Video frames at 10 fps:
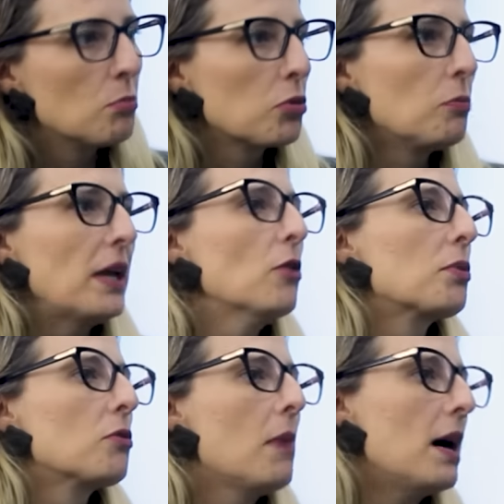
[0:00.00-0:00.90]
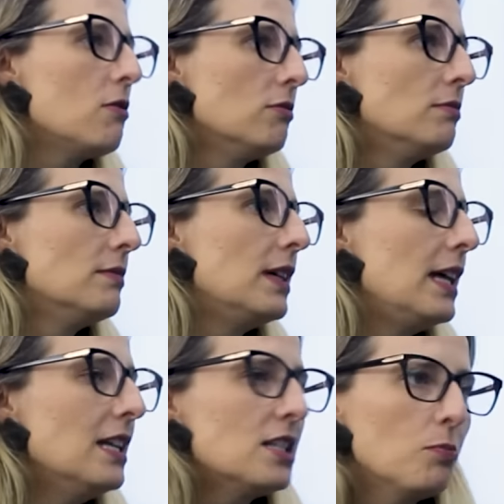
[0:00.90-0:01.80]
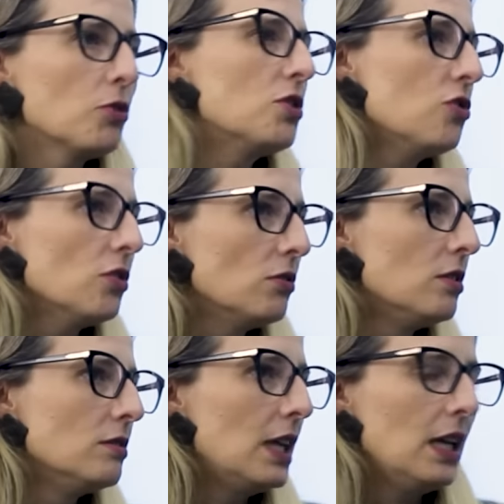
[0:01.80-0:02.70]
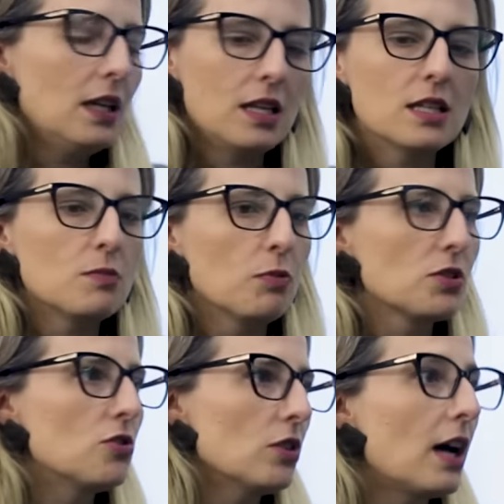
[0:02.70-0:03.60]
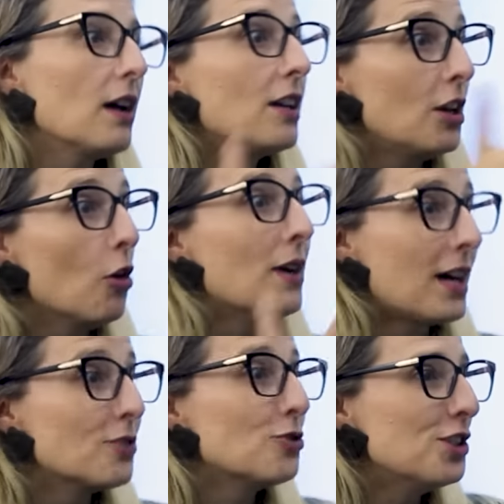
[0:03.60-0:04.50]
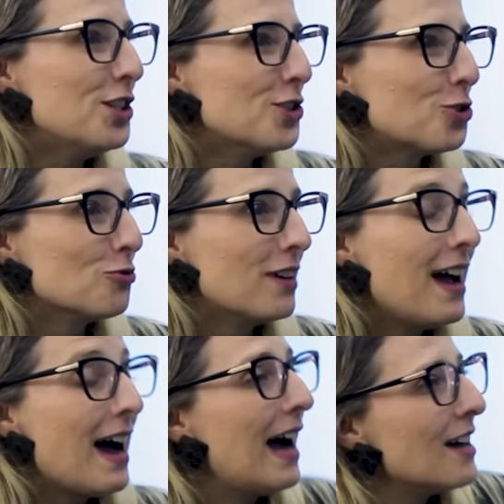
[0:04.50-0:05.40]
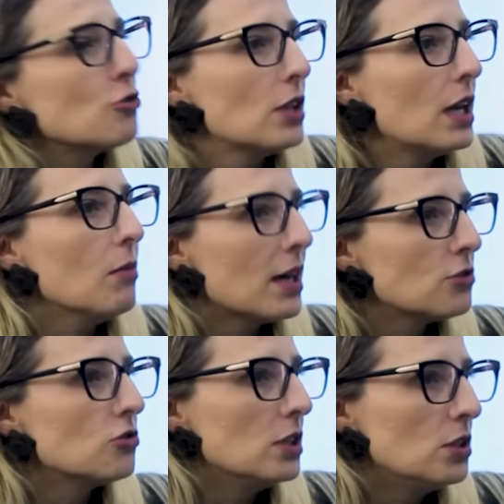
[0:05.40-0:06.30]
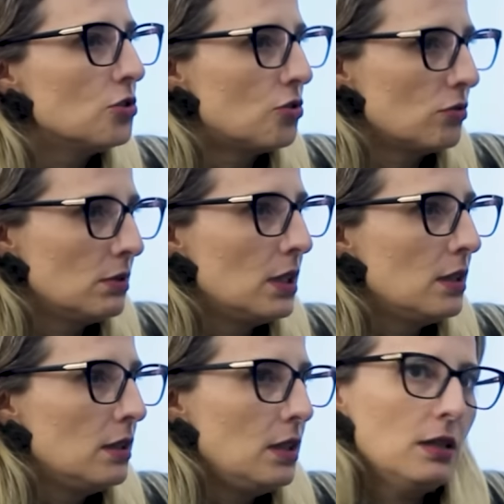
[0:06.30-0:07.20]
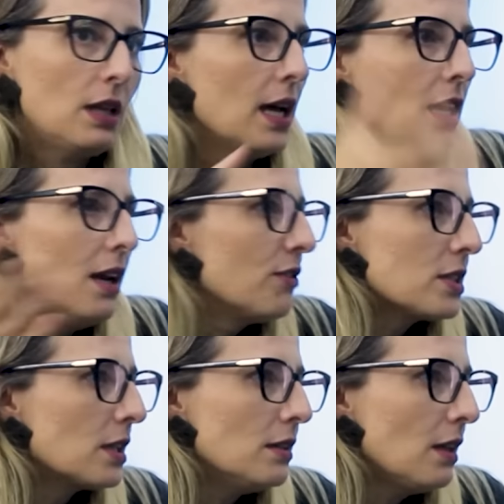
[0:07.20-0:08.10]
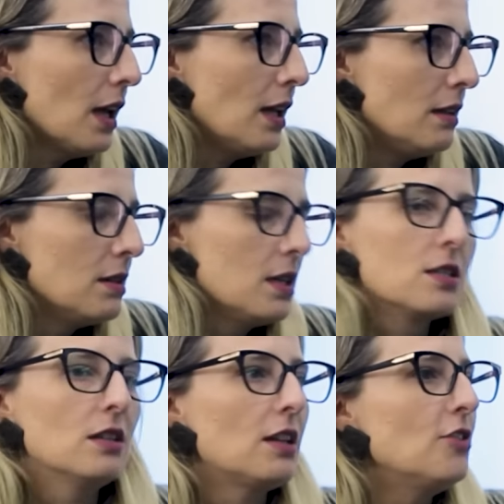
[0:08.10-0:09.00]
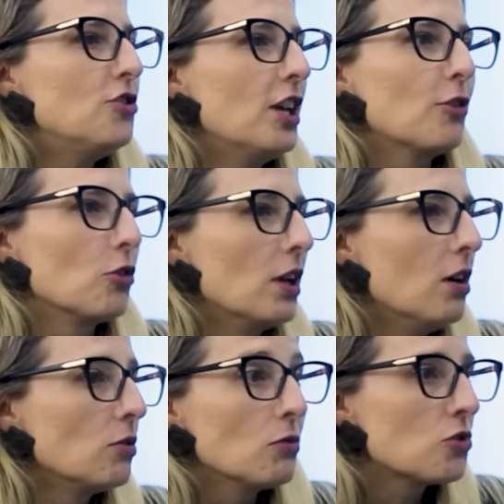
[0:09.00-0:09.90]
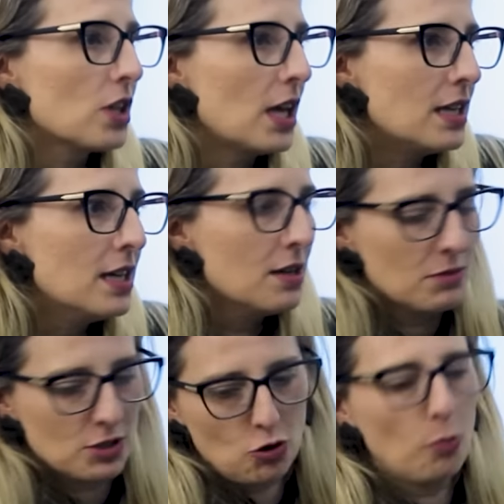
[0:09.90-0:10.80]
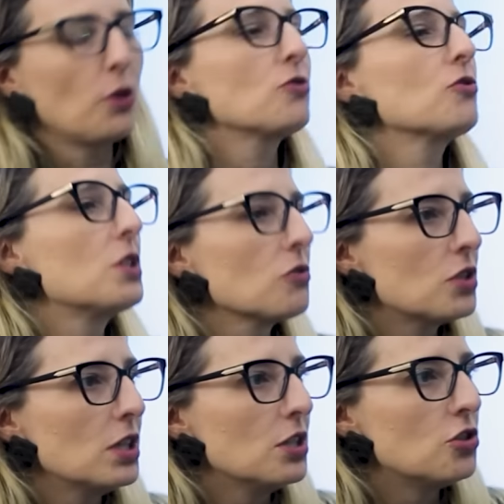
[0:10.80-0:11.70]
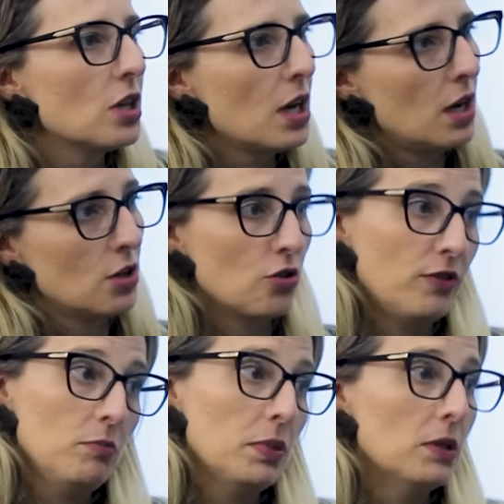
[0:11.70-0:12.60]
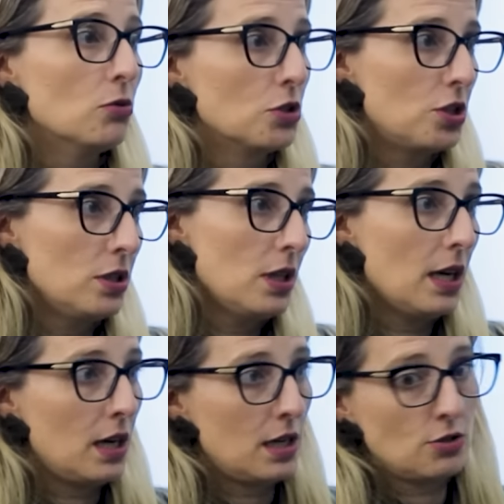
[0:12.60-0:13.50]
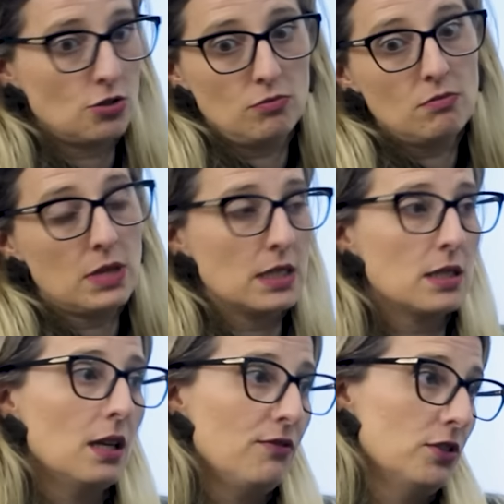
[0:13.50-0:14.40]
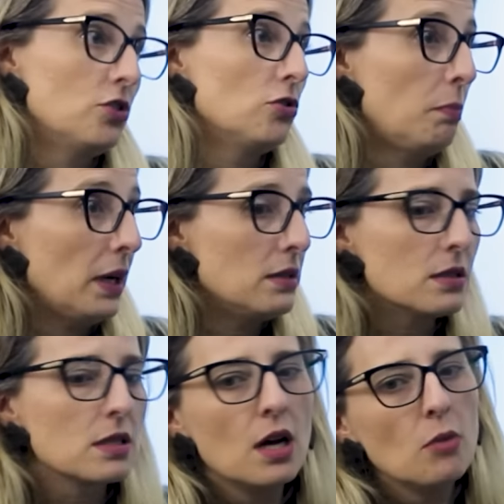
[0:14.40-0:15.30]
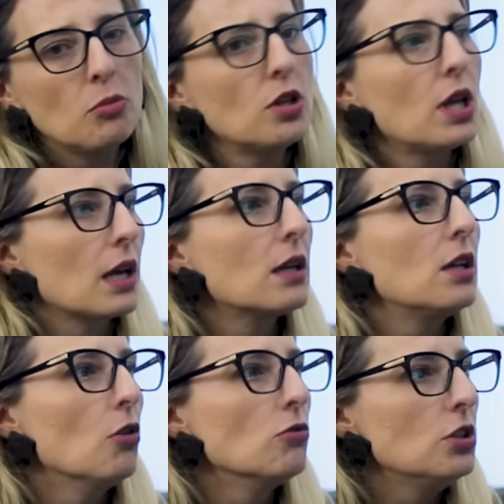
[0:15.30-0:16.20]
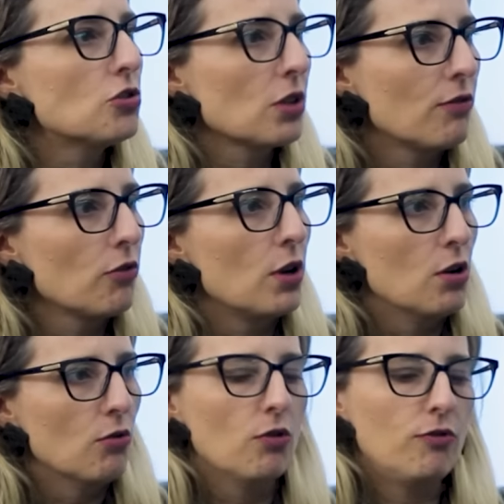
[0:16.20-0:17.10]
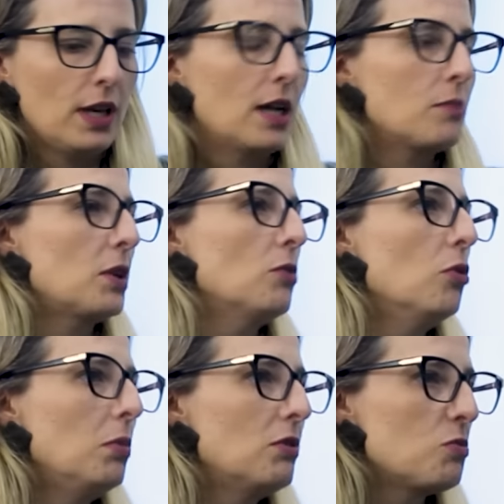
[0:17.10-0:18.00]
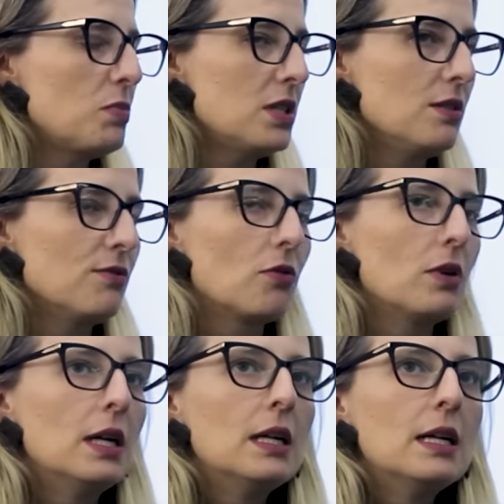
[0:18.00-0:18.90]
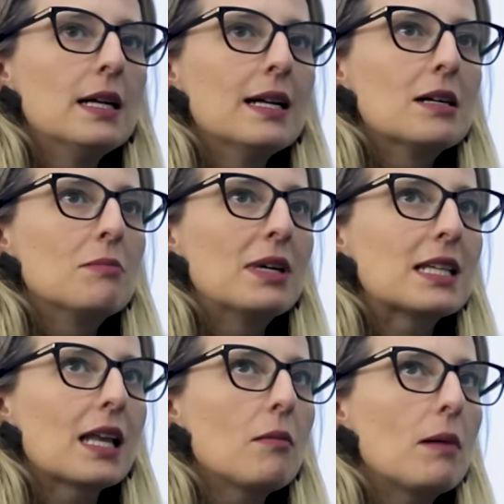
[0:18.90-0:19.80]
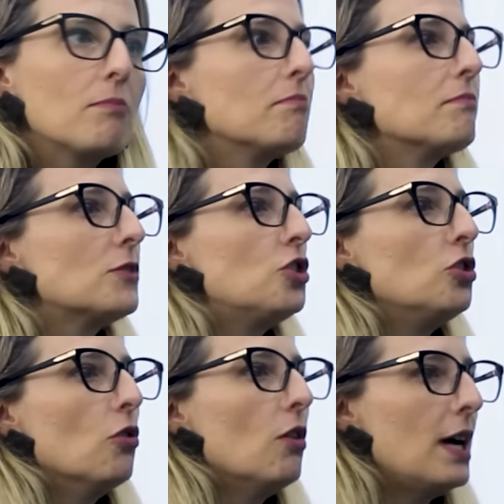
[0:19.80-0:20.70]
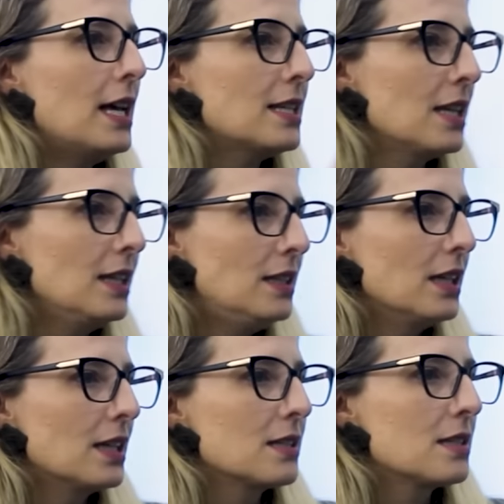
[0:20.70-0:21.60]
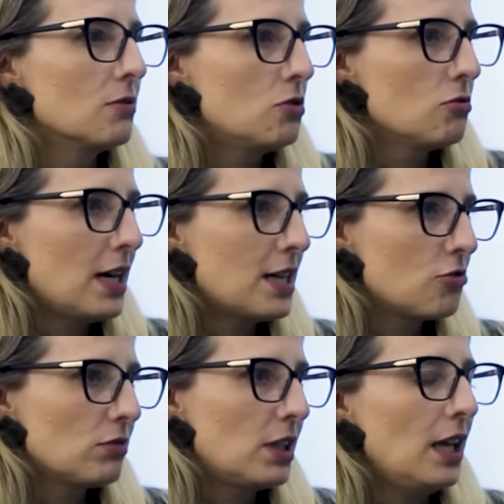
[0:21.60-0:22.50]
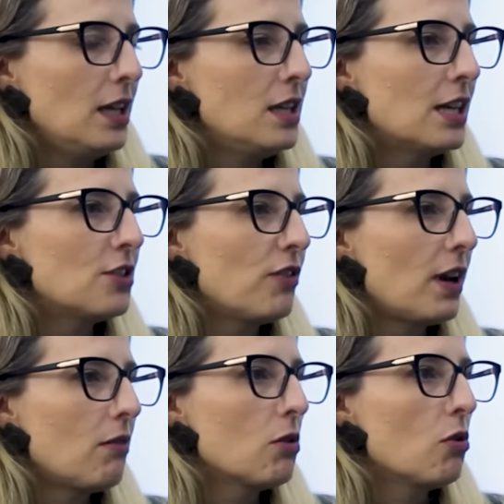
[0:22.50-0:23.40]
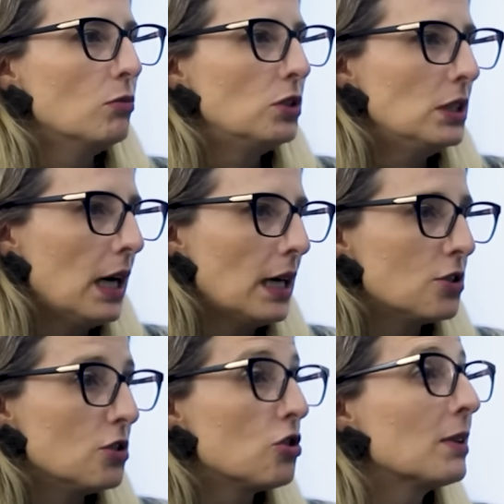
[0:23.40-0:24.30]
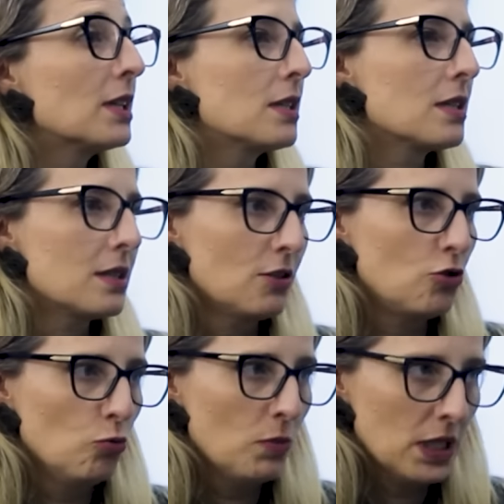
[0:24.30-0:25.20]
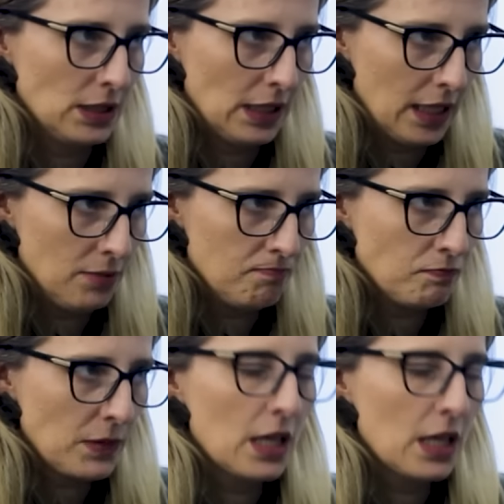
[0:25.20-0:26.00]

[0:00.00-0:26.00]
Pro bem ou pro mal, ele se posicionou, ele quis se posicionar, criou uma rádio de nicho. A rádio dele é uma rádio de nicho. E tem a relevância que tem. Se tem dinheiro ou não, não sei. Mas o que eu posso dizer é o seguinte: a Jovem Pan hoje é a rádio mais relevante do país, porque ela criou o um nicho. Ela falou, eu vou falar para um público específico. Mas ela tirou essa interação que o rádio tem, que é de falar com a comunidade. Isso é uma necessidade humana